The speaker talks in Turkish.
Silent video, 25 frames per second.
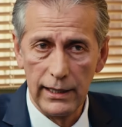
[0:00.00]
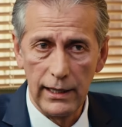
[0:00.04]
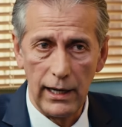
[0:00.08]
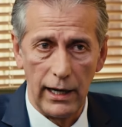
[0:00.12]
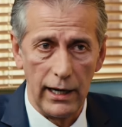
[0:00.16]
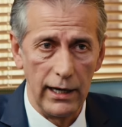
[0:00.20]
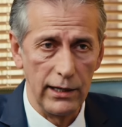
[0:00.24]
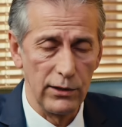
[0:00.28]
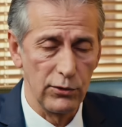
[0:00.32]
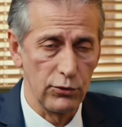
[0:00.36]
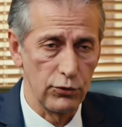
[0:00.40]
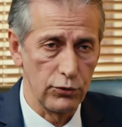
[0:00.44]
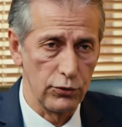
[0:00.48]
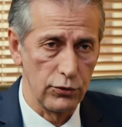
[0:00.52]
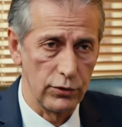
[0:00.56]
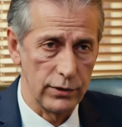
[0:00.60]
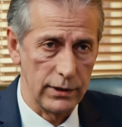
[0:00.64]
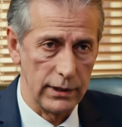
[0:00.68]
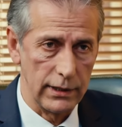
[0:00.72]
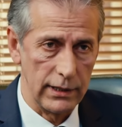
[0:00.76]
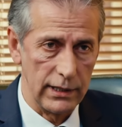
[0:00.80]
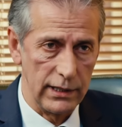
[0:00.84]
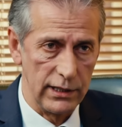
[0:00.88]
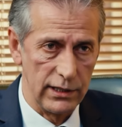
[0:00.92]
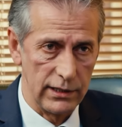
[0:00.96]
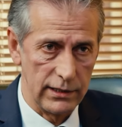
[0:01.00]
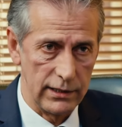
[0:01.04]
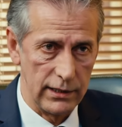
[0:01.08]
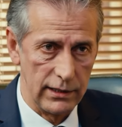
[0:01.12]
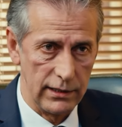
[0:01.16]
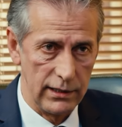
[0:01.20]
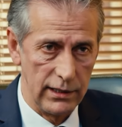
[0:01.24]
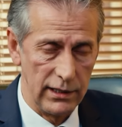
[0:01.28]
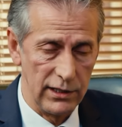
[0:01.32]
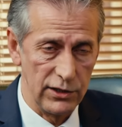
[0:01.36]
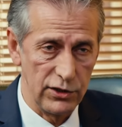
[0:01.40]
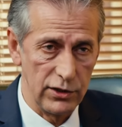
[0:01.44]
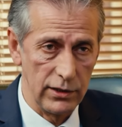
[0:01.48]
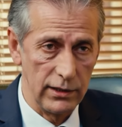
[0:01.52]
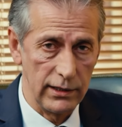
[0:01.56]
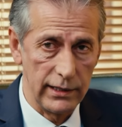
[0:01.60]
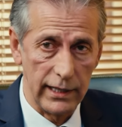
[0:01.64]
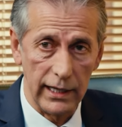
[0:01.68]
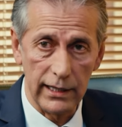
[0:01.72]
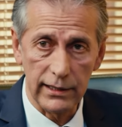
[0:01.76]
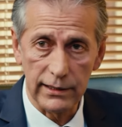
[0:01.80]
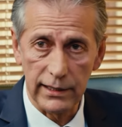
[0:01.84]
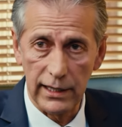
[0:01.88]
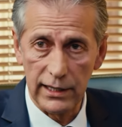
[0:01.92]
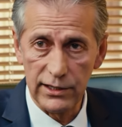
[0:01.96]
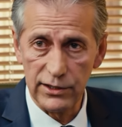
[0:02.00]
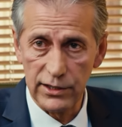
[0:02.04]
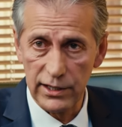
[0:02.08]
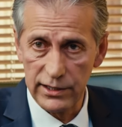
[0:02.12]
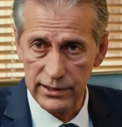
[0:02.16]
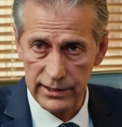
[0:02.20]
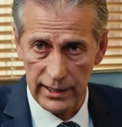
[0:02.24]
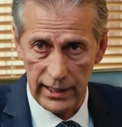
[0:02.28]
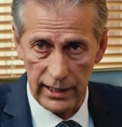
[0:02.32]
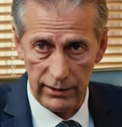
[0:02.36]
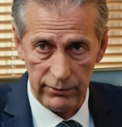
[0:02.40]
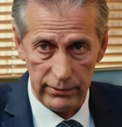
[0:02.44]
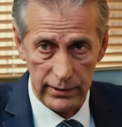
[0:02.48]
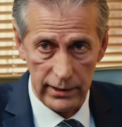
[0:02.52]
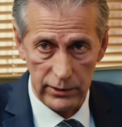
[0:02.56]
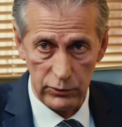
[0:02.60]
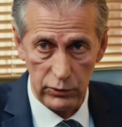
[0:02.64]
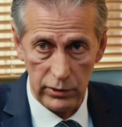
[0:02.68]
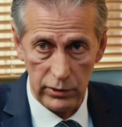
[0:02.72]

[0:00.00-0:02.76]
aynı suçları işlediği için tekrar cezaevine